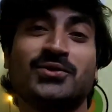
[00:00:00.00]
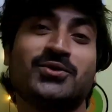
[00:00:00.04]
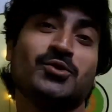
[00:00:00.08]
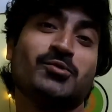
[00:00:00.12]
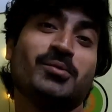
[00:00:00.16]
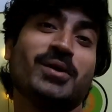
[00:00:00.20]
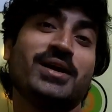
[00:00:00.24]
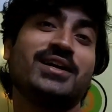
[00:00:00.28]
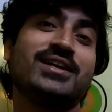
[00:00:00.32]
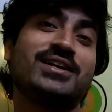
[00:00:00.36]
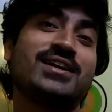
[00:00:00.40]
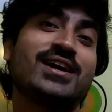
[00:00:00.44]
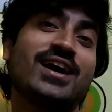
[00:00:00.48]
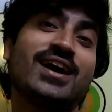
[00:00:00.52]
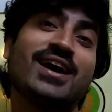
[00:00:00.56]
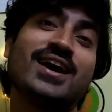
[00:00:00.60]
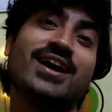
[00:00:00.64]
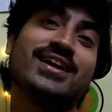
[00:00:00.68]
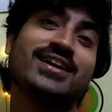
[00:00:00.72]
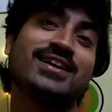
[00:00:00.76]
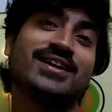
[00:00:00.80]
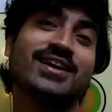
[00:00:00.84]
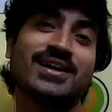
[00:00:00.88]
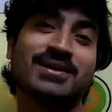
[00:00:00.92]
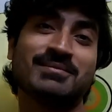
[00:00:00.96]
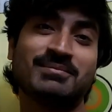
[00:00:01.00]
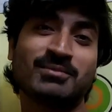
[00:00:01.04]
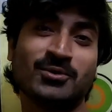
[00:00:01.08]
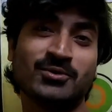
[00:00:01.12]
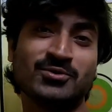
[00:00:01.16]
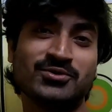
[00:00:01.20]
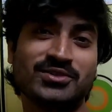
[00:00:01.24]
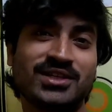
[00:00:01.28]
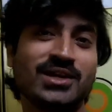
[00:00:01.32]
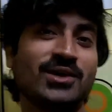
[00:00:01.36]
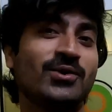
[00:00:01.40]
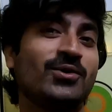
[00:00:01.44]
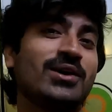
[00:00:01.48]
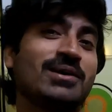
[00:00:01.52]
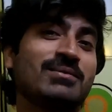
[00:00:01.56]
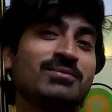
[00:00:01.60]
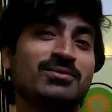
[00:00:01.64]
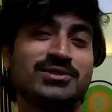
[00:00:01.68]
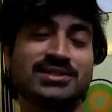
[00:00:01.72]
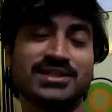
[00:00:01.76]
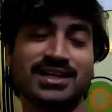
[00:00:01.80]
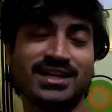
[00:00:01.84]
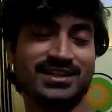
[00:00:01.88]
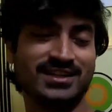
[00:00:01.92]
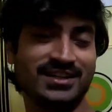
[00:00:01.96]
तो भाई कहाँ ही कहाँ पहुँच गया होगा
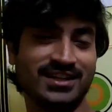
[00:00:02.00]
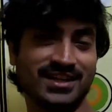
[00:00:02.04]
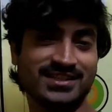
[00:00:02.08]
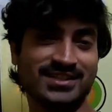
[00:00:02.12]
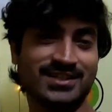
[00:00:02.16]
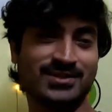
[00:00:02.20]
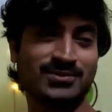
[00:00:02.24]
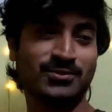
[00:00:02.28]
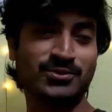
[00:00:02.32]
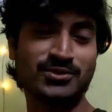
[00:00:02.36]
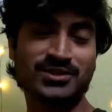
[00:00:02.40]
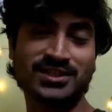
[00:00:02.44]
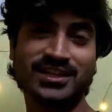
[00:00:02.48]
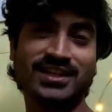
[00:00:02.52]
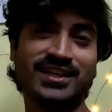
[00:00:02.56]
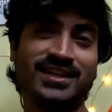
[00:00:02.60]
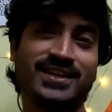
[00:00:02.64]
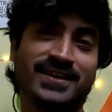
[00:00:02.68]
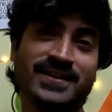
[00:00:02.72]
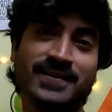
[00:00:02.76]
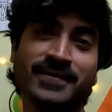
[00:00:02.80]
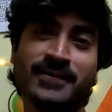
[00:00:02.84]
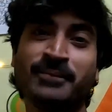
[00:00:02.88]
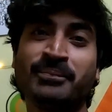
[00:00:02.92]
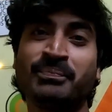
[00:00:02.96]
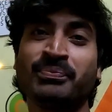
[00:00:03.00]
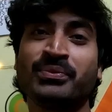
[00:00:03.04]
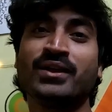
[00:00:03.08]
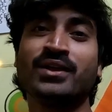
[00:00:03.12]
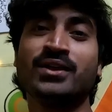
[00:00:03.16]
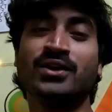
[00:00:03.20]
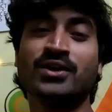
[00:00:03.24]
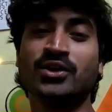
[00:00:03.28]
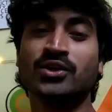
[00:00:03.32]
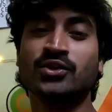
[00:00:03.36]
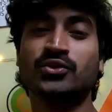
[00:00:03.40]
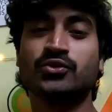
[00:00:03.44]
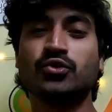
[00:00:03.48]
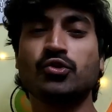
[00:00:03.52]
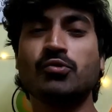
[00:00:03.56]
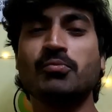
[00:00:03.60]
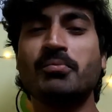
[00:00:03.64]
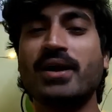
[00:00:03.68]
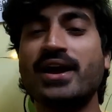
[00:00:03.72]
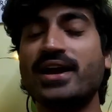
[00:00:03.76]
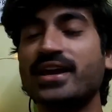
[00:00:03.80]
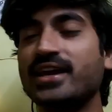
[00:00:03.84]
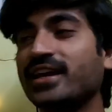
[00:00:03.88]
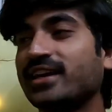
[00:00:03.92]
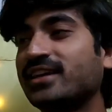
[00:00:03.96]
मुझे अंदाज़ा कुछ नहीं है तो
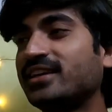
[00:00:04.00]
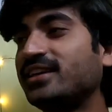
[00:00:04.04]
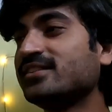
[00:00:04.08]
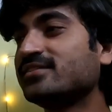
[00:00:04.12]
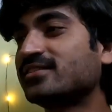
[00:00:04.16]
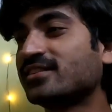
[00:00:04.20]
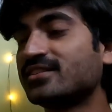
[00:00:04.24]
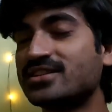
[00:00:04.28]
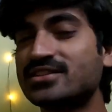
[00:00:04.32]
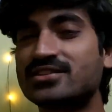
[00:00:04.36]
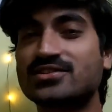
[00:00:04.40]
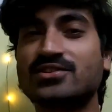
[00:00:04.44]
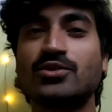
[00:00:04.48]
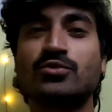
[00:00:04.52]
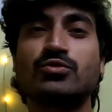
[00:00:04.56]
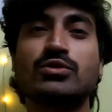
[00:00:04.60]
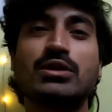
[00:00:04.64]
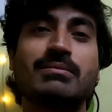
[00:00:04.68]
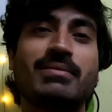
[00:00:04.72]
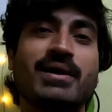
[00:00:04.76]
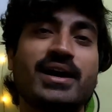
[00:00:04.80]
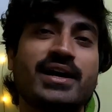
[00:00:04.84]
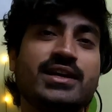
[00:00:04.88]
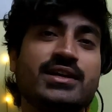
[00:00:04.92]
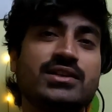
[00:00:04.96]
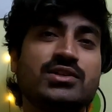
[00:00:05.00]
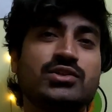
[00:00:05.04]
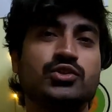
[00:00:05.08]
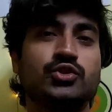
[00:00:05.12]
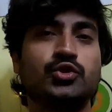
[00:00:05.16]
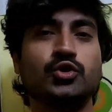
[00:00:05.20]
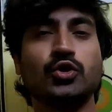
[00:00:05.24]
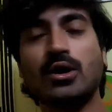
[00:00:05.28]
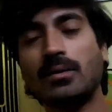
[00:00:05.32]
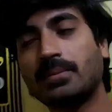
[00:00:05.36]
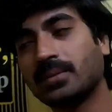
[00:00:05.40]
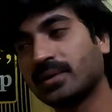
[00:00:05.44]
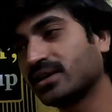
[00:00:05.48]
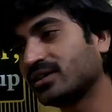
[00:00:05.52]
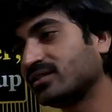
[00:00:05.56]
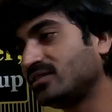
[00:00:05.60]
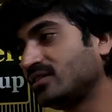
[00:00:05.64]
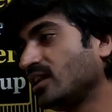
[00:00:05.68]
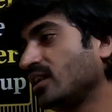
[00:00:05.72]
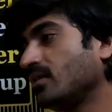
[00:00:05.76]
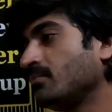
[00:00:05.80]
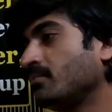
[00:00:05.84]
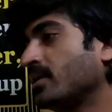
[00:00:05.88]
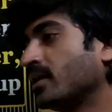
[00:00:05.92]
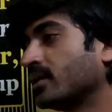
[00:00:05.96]
मैं एक ही सजेस्ट करूँगा भाई जो आपके
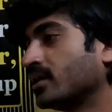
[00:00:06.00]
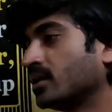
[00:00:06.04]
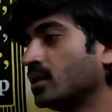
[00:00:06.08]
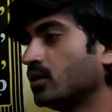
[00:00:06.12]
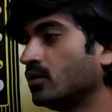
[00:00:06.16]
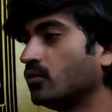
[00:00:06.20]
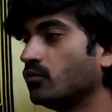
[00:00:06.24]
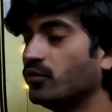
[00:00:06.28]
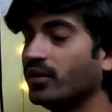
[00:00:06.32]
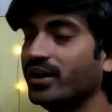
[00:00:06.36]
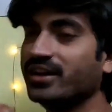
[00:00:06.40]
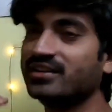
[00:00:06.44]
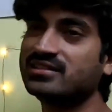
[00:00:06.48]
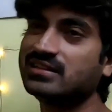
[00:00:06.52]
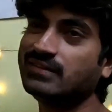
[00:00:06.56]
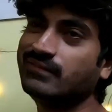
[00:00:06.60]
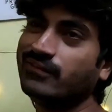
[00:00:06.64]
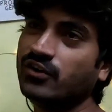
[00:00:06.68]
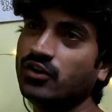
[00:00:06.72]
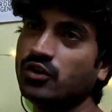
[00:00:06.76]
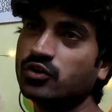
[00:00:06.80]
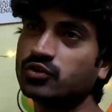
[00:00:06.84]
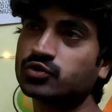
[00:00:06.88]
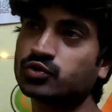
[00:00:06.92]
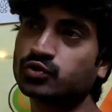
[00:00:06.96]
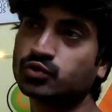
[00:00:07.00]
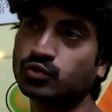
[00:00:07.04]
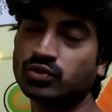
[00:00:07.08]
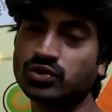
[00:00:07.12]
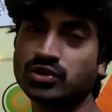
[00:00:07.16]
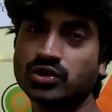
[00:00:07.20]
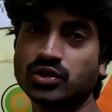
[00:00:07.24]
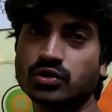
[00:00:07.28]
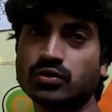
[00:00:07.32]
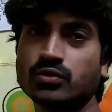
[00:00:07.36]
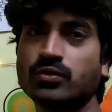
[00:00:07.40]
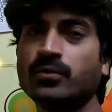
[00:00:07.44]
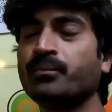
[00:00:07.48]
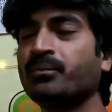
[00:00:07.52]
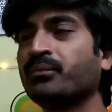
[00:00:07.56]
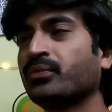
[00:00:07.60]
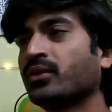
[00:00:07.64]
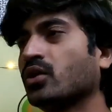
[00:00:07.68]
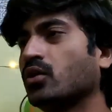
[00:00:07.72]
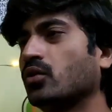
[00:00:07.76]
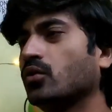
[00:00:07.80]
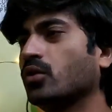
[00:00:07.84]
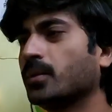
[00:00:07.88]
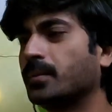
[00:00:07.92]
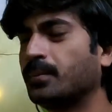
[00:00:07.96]
दिल में है ना वैसी वीडियो शूट करो
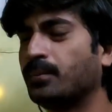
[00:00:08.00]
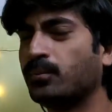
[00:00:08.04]
और